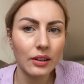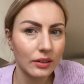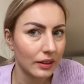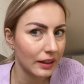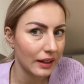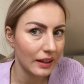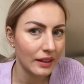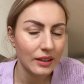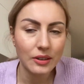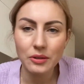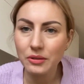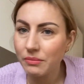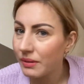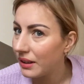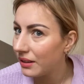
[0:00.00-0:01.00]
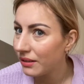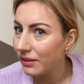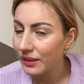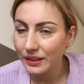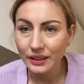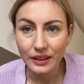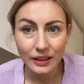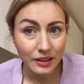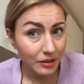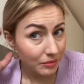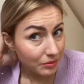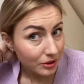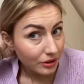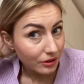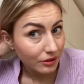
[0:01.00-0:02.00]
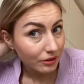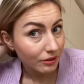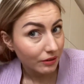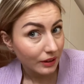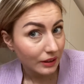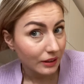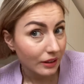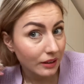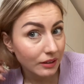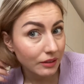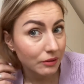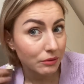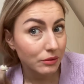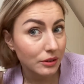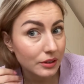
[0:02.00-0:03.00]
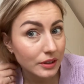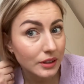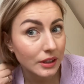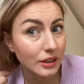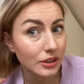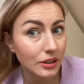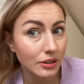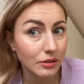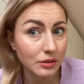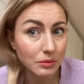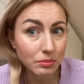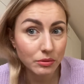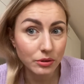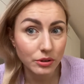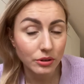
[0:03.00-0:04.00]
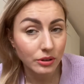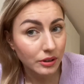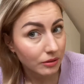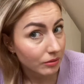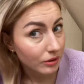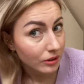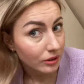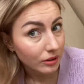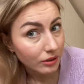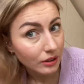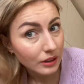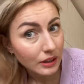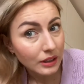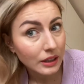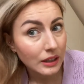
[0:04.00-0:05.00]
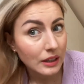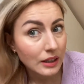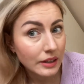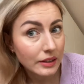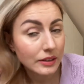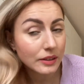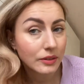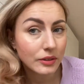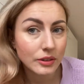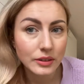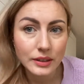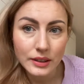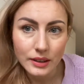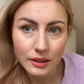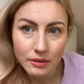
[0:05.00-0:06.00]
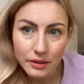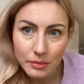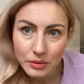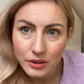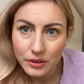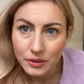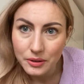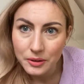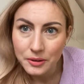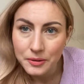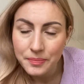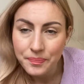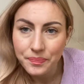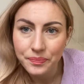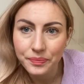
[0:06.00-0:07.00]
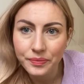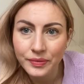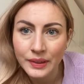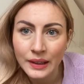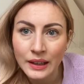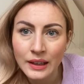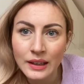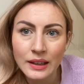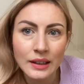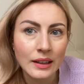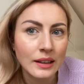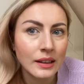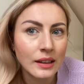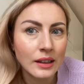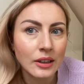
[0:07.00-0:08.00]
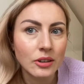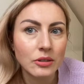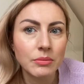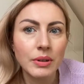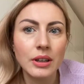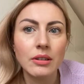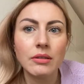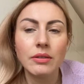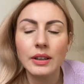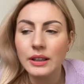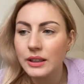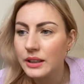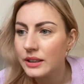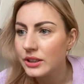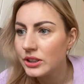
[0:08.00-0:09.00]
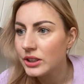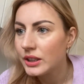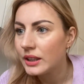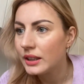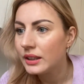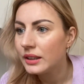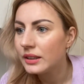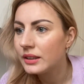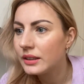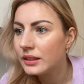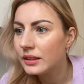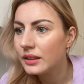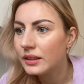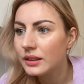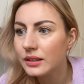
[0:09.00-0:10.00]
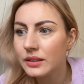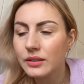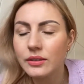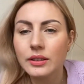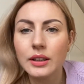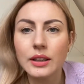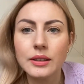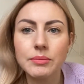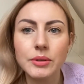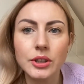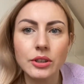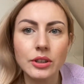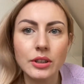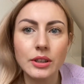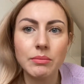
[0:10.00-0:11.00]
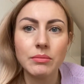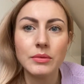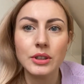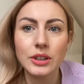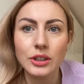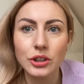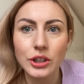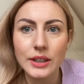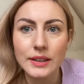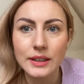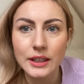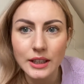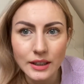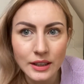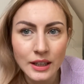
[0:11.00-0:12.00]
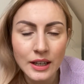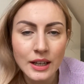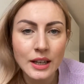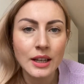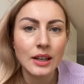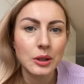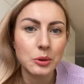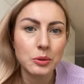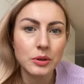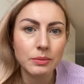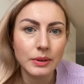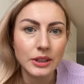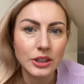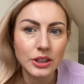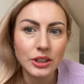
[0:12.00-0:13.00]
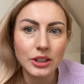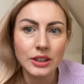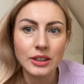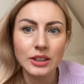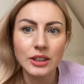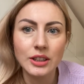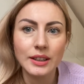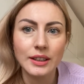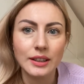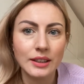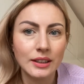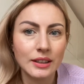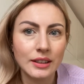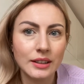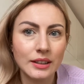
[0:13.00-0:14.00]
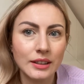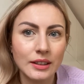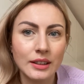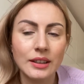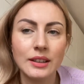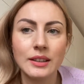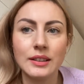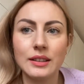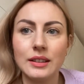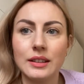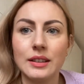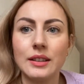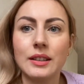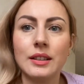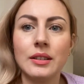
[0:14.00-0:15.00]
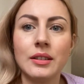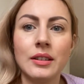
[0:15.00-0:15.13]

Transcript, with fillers: Ok, umalowana, przygotowana, włosy raczej rozpuszczone, bo tylko je związałam do umalowania się. Wydaje mi się, że, mi się, że jest git. 8.10 i zaraz...